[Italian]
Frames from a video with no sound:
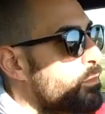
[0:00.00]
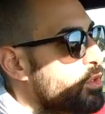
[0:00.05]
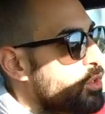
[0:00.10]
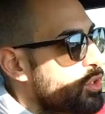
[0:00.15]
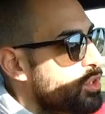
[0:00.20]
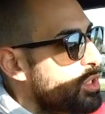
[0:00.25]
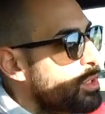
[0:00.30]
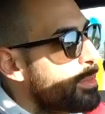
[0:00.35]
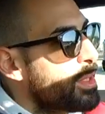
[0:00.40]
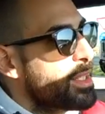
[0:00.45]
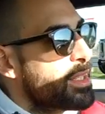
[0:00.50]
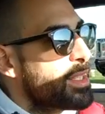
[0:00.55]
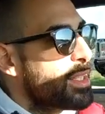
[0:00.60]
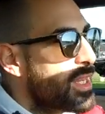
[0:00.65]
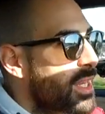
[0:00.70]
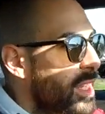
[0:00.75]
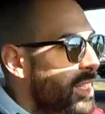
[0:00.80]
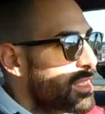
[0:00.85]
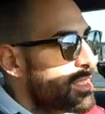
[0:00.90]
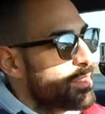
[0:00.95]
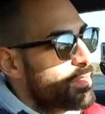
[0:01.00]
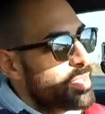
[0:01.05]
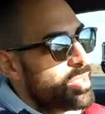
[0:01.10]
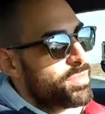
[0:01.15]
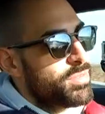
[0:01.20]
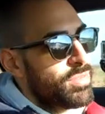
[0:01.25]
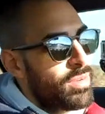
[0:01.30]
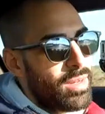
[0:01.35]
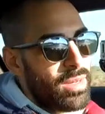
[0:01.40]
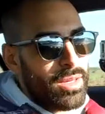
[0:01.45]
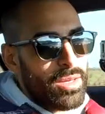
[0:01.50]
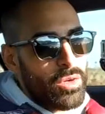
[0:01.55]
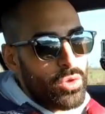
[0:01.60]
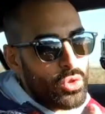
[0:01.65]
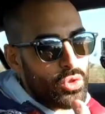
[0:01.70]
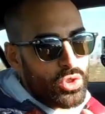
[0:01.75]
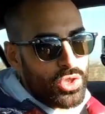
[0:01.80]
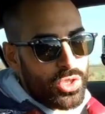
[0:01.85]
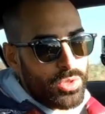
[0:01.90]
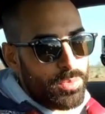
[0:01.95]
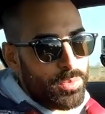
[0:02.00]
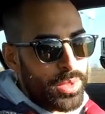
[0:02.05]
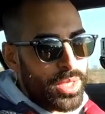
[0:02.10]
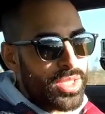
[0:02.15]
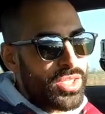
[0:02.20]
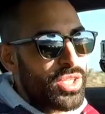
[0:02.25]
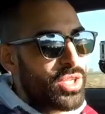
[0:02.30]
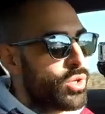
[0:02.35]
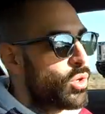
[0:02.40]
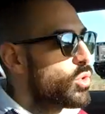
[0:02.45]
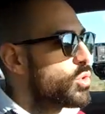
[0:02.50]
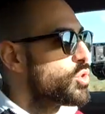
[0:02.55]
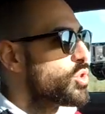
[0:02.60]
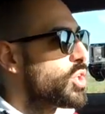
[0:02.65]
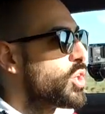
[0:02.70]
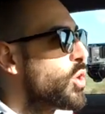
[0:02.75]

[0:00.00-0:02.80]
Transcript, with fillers: dimenticatevi di fare grosse spese grosse